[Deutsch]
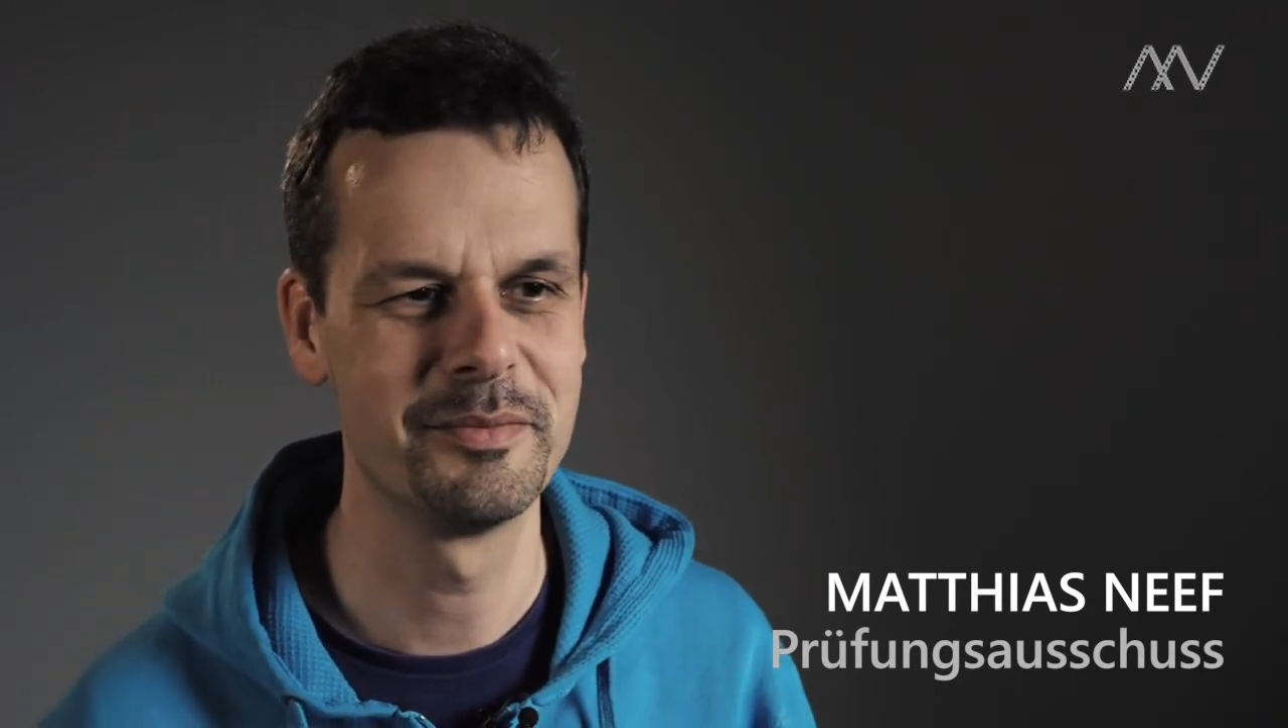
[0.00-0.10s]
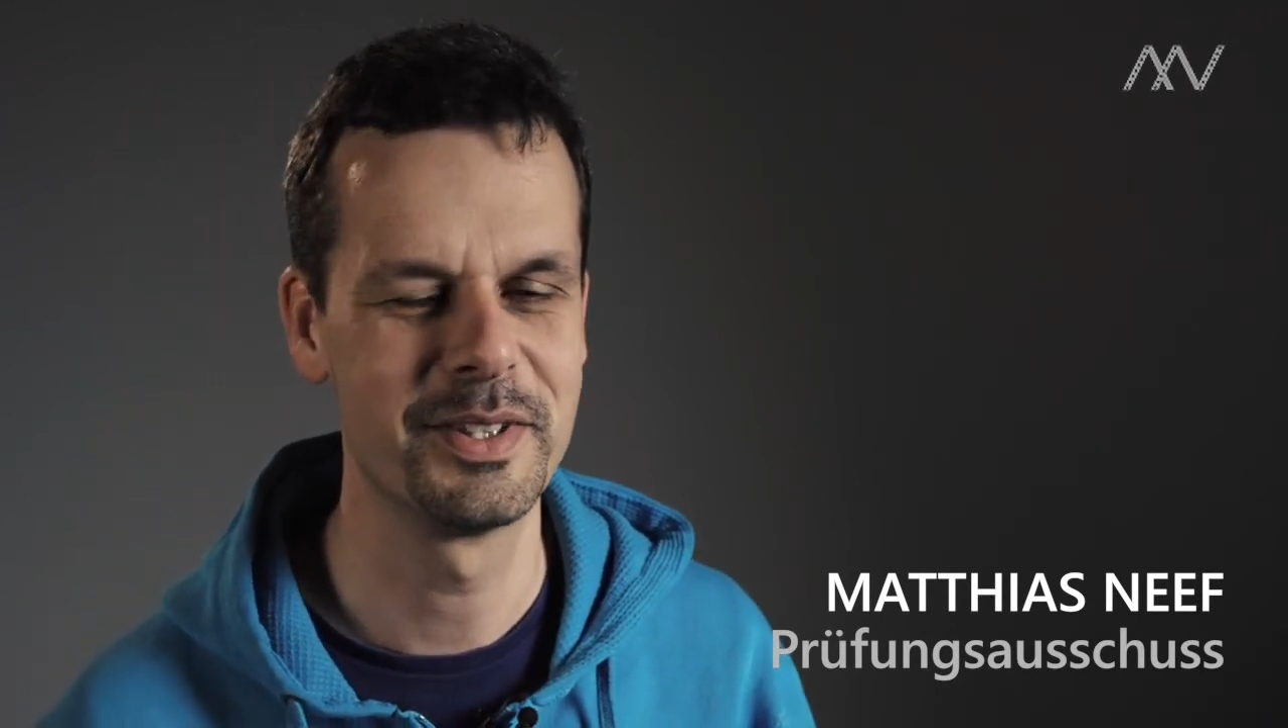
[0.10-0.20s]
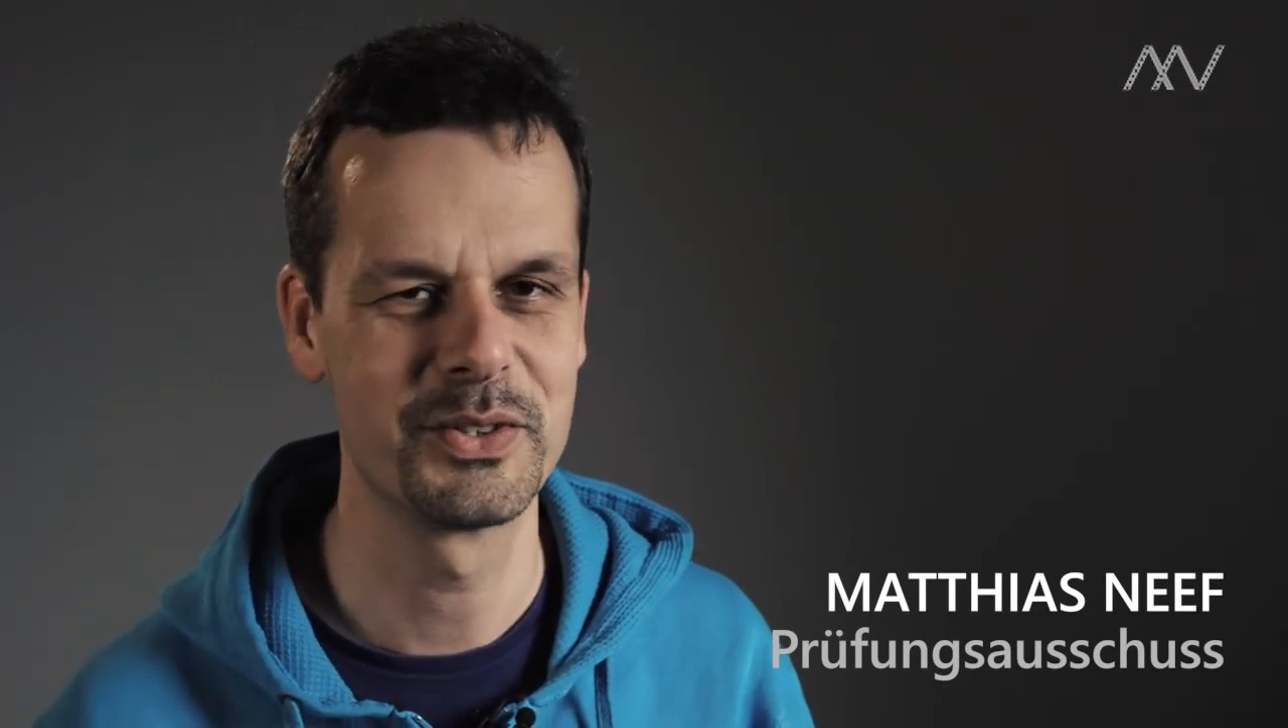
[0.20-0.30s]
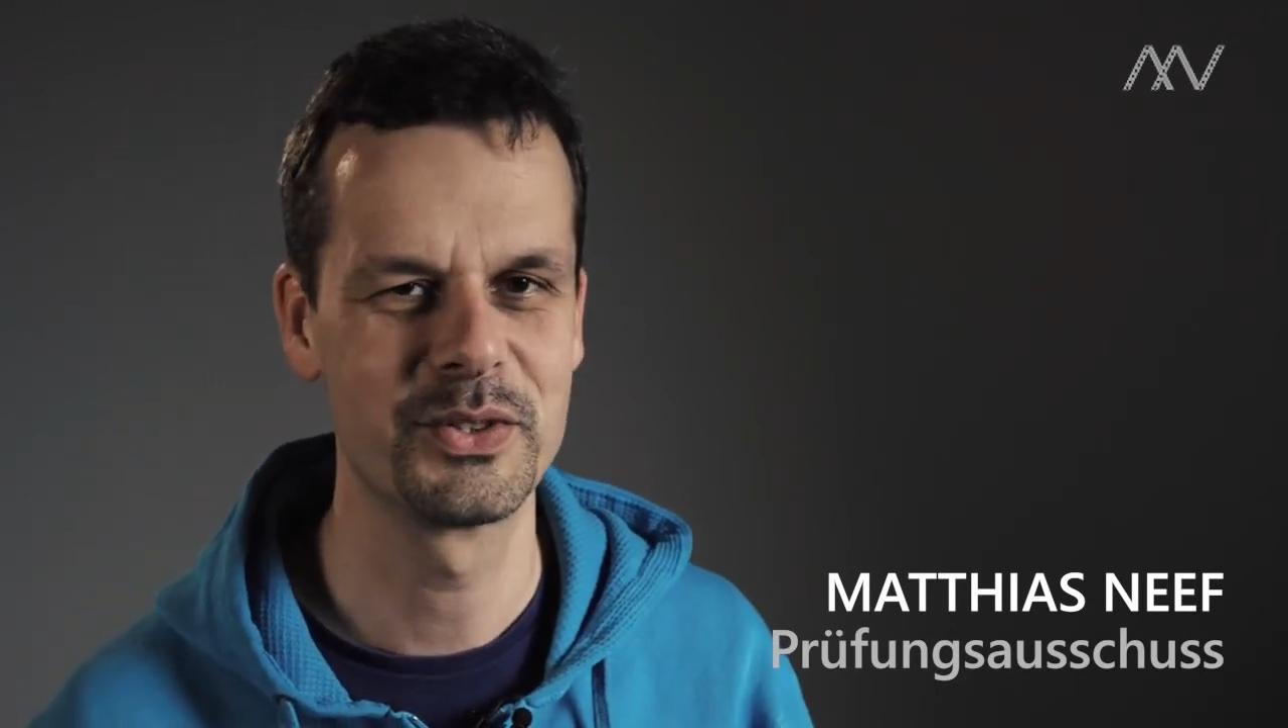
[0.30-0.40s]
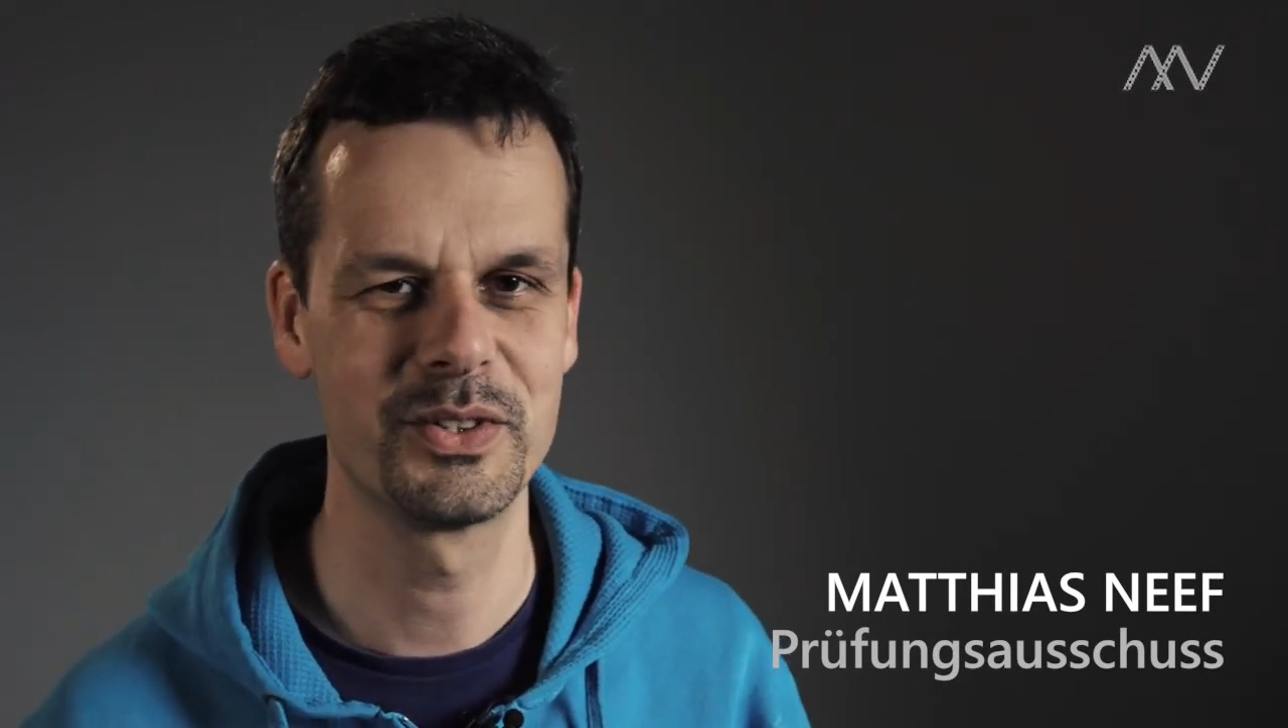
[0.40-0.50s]
mal
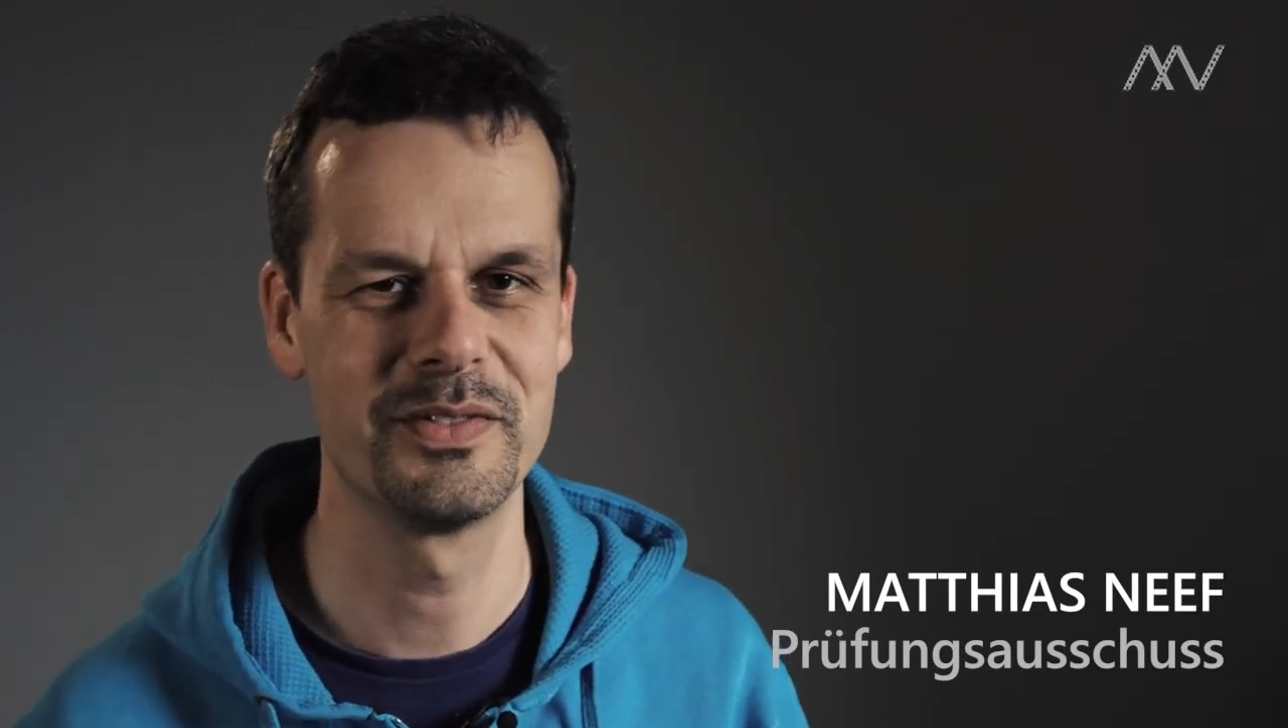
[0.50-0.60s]
zu gucken,